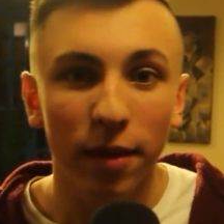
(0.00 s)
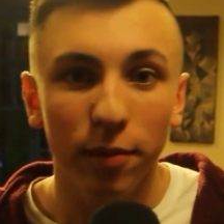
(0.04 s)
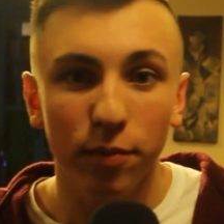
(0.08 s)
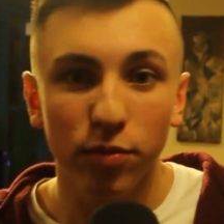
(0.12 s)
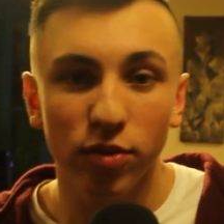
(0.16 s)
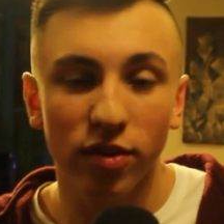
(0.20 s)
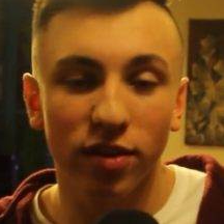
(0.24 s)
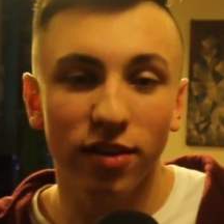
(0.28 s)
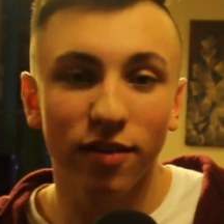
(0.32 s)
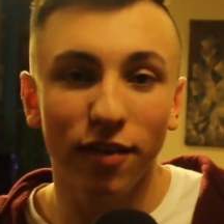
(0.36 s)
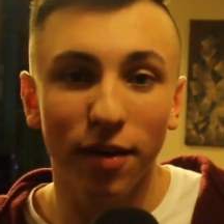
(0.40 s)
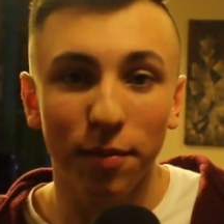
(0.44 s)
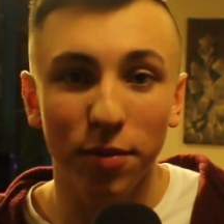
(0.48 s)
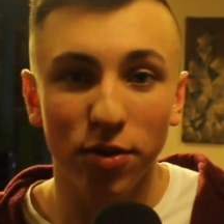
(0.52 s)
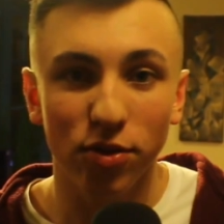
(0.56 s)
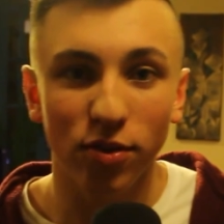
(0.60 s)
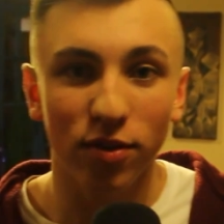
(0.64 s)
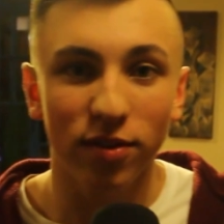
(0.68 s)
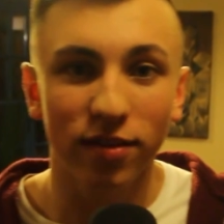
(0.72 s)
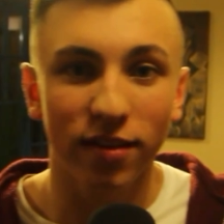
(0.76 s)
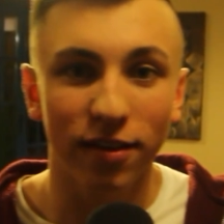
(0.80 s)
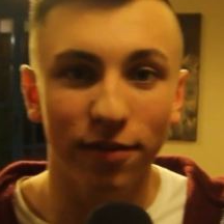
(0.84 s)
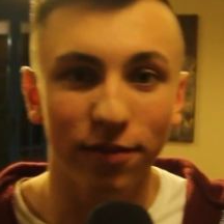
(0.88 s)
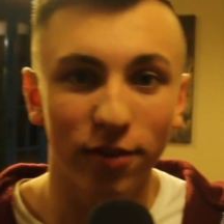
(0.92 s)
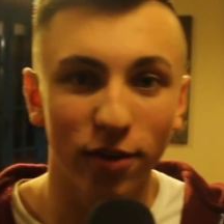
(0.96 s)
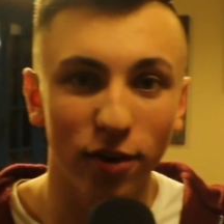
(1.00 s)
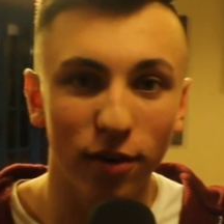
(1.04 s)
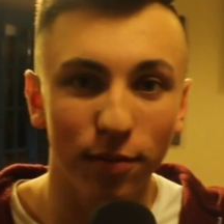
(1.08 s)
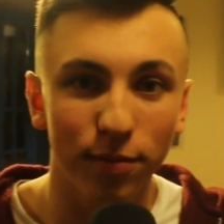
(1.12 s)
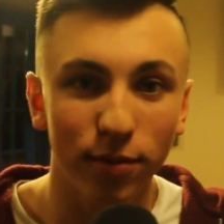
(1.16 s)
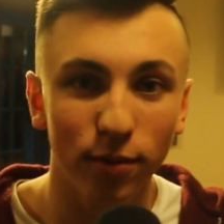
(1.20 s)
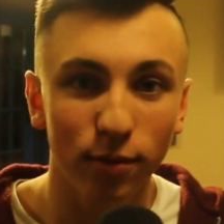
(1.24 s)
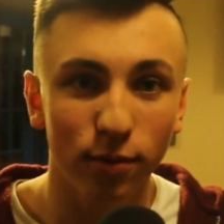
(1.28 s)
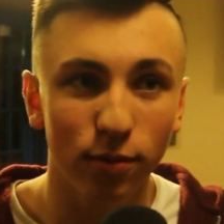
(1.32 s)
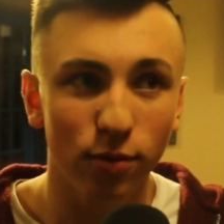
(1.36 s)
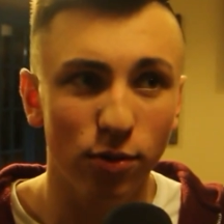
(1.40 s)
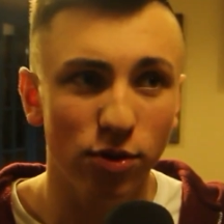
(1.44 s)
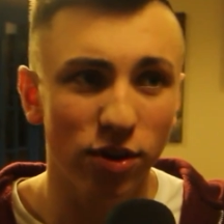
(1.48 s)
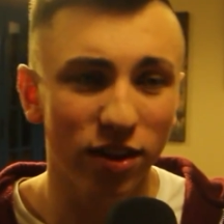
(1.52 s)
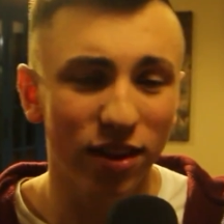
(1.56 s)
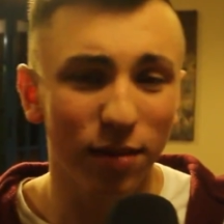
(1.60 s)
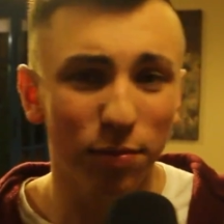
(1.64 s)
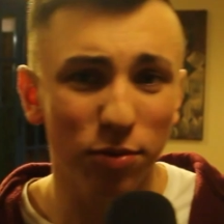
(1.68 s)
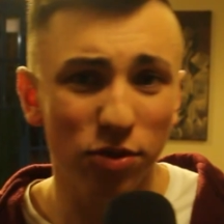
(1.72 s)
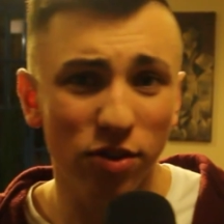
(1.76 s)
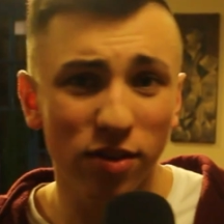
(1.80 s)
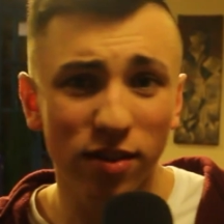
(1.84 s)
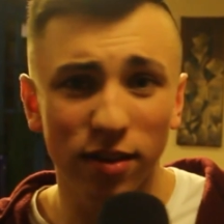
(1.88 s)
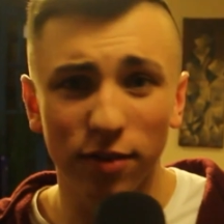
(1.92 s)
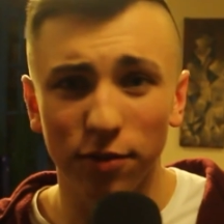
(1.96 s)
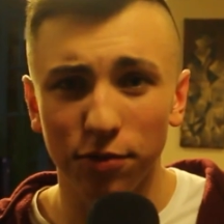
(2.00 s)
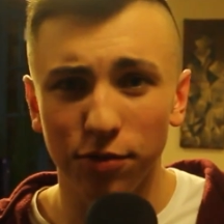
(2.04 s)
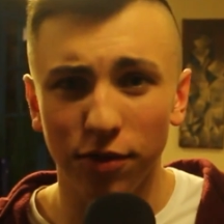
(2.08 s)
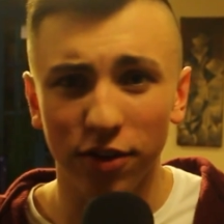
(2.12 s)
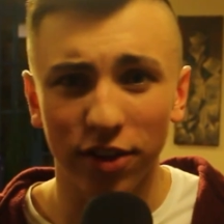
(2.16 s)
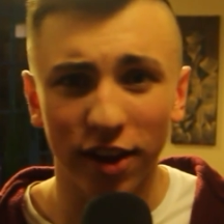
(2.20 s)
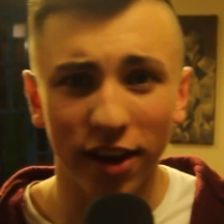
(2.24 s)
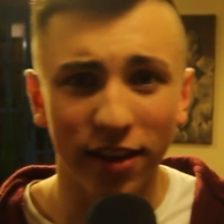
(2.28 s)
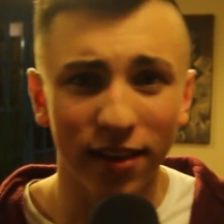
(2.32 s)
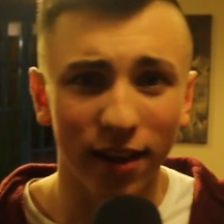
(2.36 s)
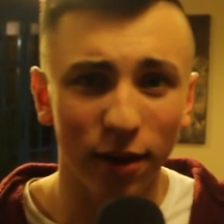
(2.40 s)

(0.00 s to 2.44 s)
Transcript: Przez dwa miesiące wyrobił 7000 wyświetleń